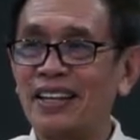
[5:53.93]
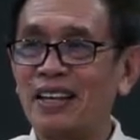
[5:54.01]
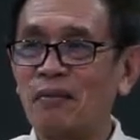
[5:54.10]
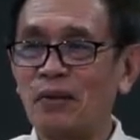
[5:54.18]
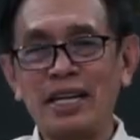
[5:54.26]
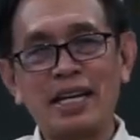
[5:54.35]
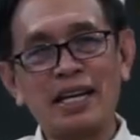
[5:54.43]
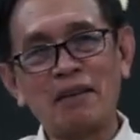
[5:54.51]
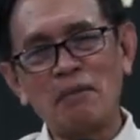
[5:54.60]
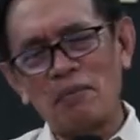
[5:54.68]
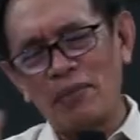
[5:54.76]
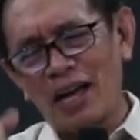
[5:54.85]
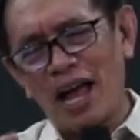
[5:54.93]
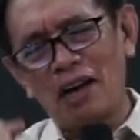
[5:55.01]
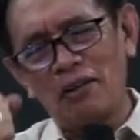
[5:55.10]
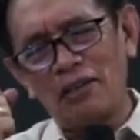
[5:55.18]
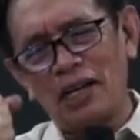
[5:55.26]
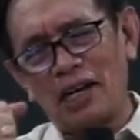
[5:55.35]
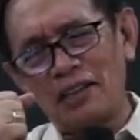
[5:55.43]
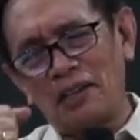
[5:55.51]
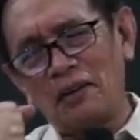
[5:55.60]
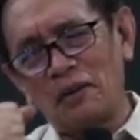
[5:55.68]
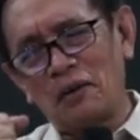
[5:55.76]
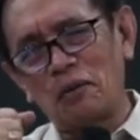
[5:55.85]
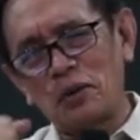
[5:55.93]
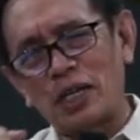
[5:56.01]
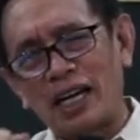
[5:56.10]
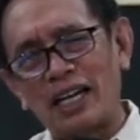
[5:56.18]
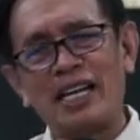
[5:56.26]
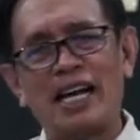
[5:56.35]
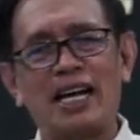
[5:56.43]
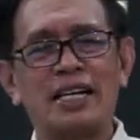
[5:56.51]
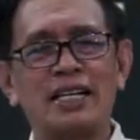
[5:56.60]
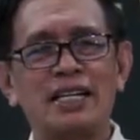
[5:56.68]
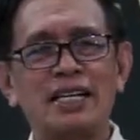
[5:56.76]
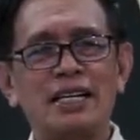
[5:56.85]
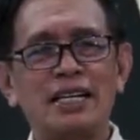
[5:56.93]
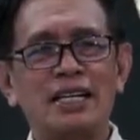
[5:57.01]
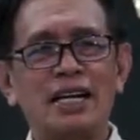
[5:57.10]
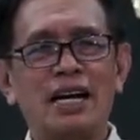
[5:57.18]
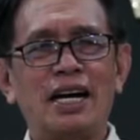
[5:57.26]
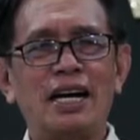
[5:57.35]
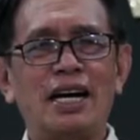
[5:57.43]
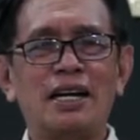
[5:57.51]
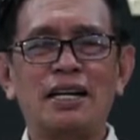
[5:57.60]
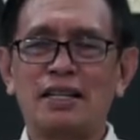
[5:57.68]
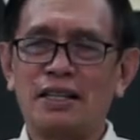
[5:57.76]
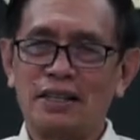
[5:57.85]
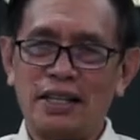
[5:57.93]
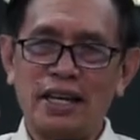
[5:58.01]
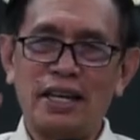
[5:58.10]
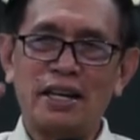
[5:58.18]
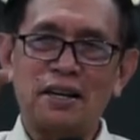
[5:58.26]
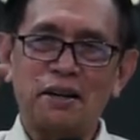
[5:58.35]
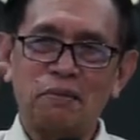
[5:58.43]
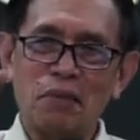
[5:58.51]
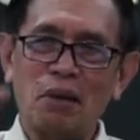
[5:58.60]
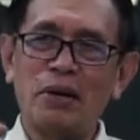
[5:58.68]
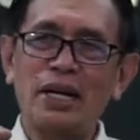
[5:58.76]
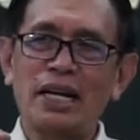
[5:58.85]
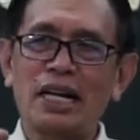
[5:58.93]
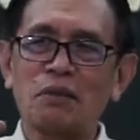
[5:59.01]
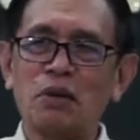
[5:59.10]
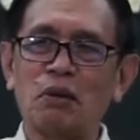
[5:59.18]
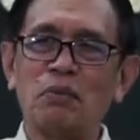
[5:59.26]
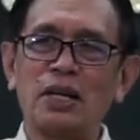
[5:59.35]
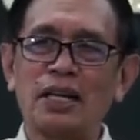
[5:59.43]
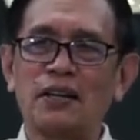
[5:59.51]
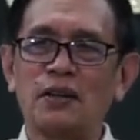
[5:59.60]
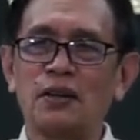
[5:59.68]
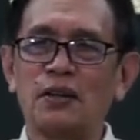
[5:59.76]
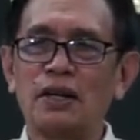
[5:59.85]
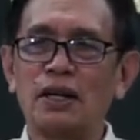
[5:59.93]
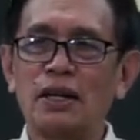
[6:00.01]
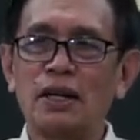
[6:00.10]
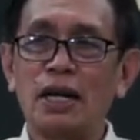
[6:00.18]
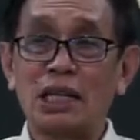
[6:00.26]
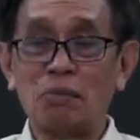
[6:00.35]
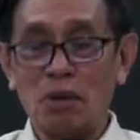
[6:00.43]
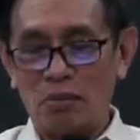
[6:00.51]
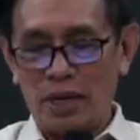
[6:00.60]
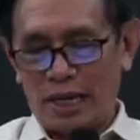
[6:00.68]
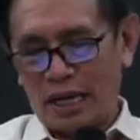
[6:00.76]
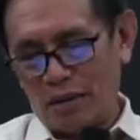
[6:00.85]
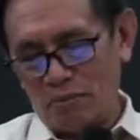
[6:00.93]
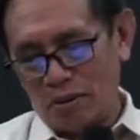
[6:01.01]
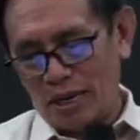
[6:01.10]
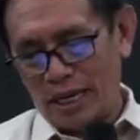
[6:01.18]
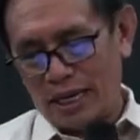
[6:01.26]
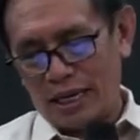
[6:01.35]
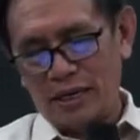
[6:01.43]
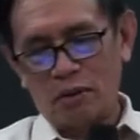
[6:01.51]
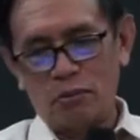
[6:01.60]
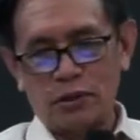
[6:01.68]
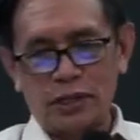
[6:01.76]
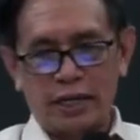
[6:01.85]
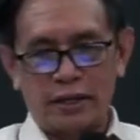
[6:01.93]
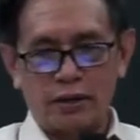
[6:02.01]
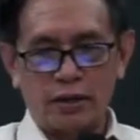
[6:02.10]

Meaning, may pangako nang itinuro mo sa kanya. Uh, then, babalik at babalik yon at babalikan, babalikan din po niya yon.